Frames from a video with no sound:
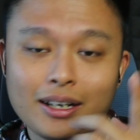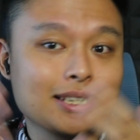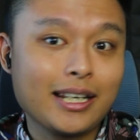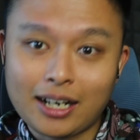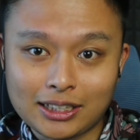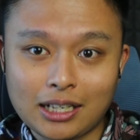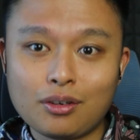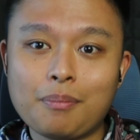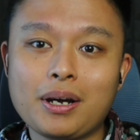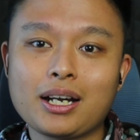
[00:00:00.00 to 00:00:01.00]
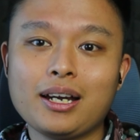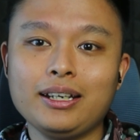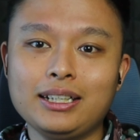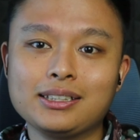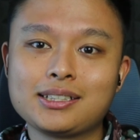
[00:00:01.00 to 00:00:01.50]
Saya nggak tahu apakah
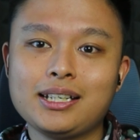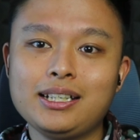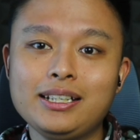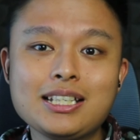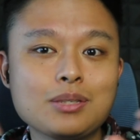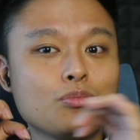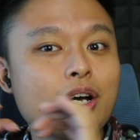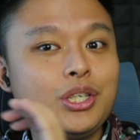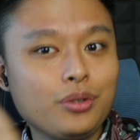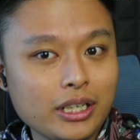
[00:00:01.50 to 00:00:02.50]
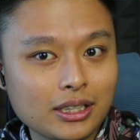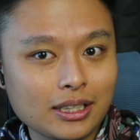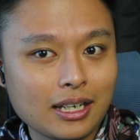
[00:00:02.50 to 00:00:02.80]
ini terjadi di semua unit